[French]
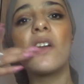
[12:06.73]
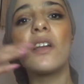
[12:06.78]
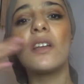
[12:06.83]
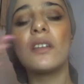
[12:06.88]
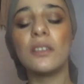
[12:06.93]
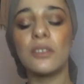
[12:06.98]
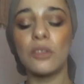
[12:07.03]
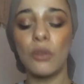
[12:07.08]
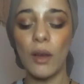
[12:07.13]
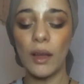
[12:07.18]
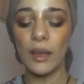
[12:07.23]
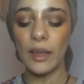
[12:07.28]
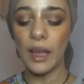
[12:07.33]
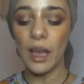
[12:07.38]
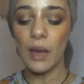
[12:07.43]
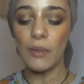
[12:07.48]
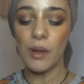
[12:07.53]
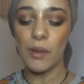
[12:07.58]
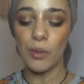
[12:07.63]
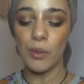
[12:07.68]
Il est trop
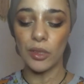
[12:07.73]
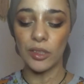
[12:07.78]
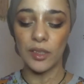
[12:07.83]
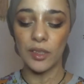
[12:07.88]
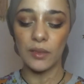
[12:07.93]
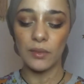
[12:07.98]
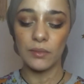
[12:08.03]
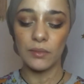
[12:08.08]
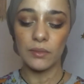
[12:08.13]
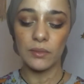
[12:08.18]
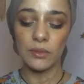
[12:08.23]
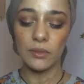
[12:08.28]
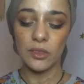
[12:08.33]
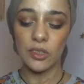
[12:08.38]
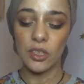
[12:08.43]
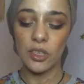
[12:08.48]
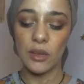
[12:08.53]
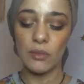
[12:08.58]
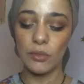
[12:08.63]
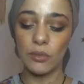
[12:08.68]
agréable à porter.
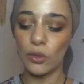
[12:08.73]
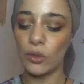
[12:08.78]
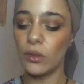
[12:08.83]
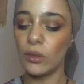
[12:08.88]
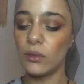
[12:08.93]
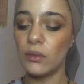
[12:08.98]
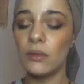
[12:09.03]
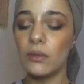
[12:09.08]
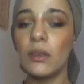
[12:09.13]
Je l'aime trop.